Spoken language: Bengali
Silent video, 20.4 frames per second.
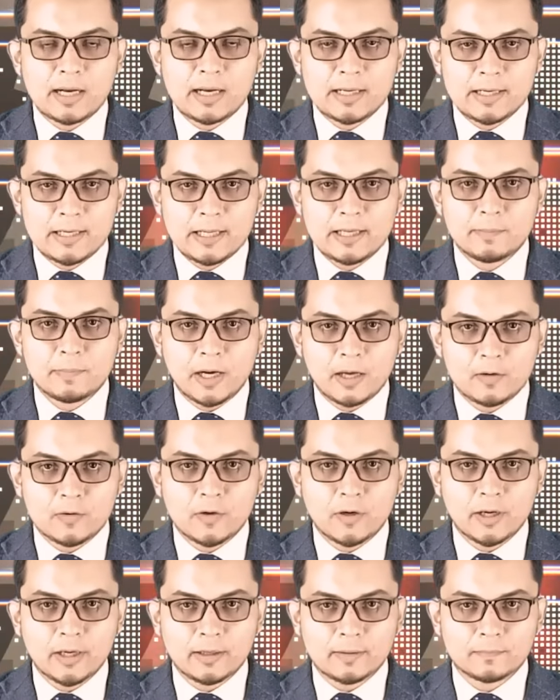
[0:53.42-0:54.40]
না খেলেই
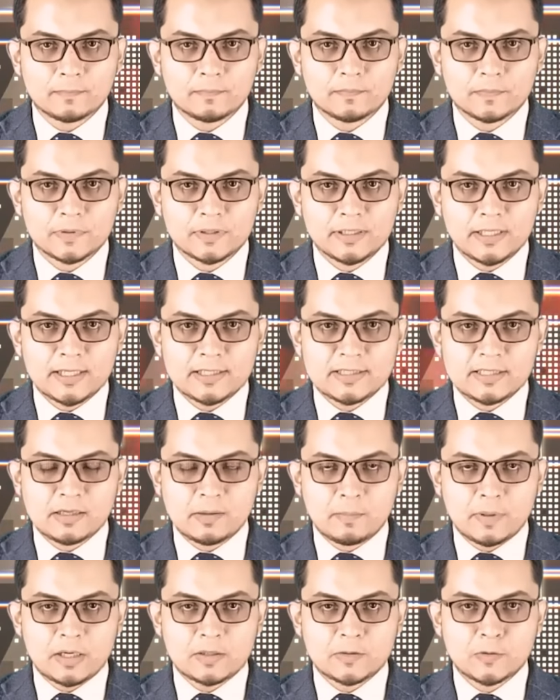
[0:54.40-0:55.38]
ভালো হয়
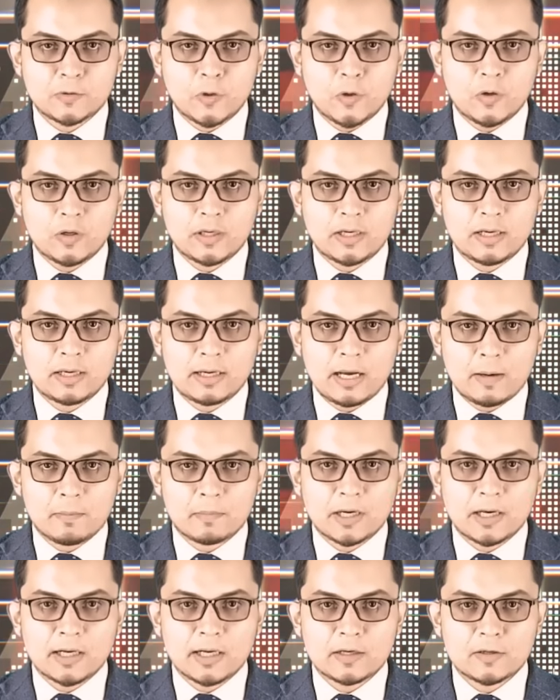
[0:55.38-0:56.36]
কাঁচা বা টক
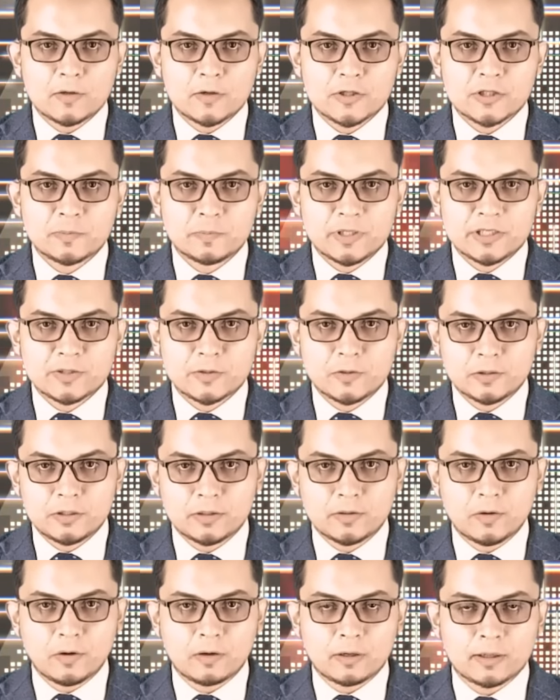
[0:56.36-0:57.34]
কামরাঙ্গার রস বেশ
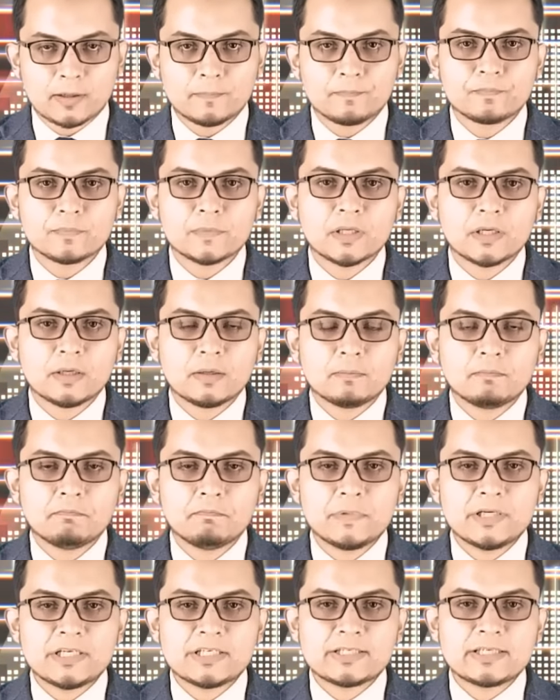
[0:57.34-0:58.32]
ক্ষতিকর
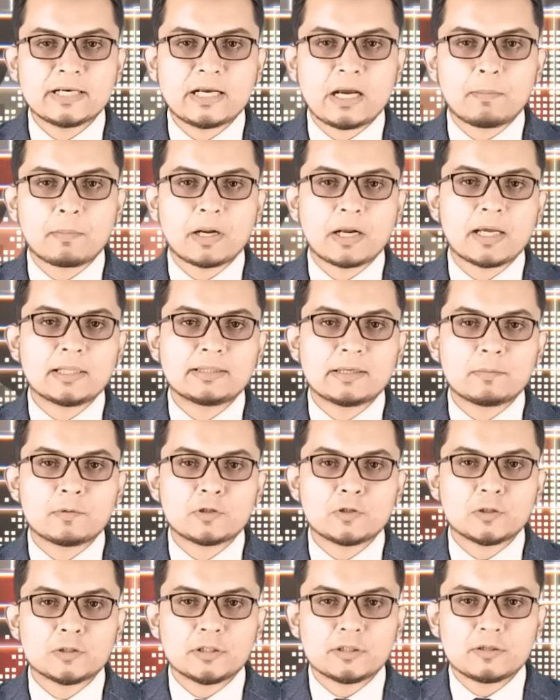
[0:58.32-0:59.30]
মিষ্টি কামরাঙ্গা
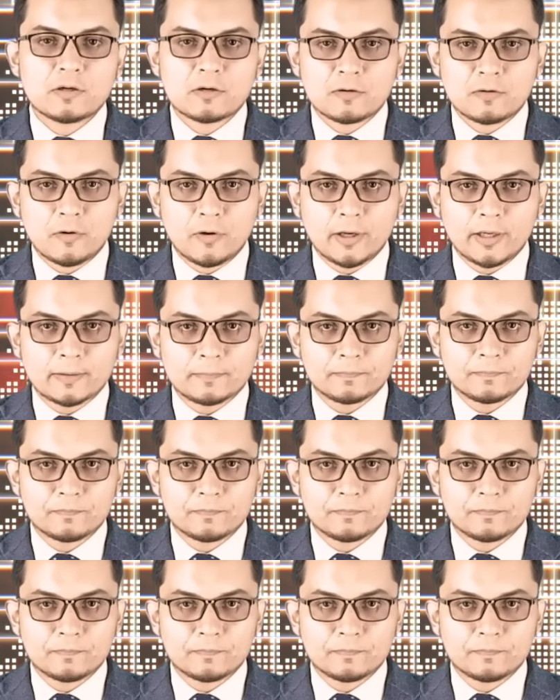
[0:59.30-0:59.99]
তেমন ক্ষতিকর নয়